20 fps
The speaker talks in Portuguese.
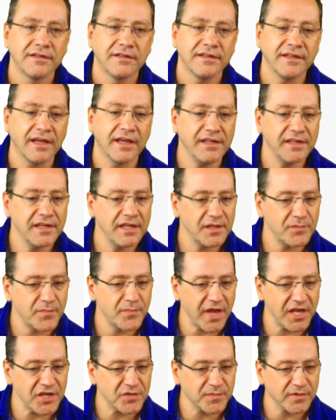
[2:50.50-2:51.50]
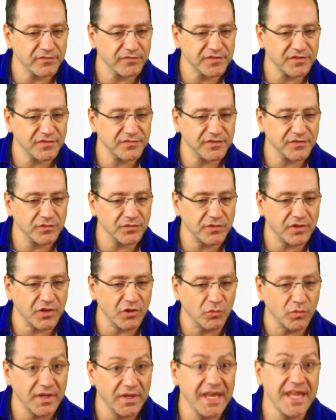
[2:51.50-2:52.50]
E aí ele pede para você fazer o que?
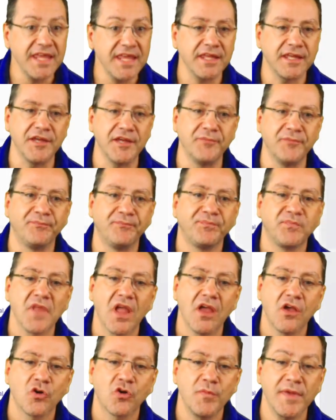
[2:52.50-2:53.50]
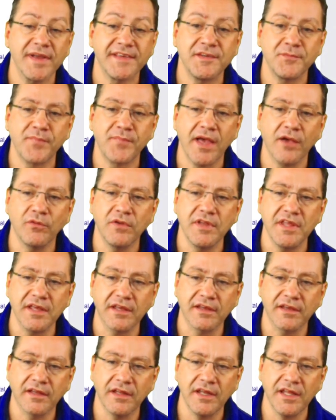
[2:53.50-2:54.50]
O link. Como é que você pega o
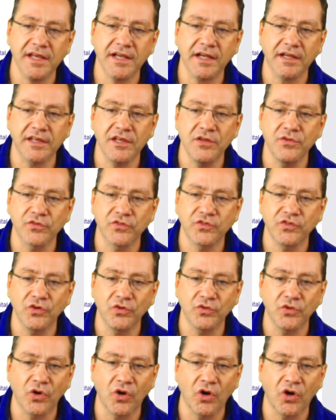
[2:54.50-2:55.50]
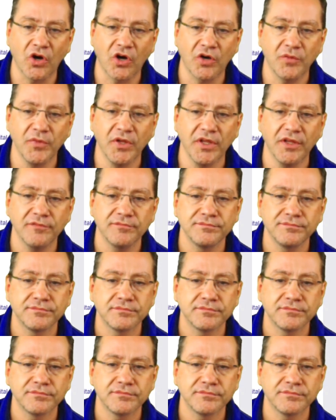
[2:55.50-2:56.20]
link? Clica aqui no seu nome.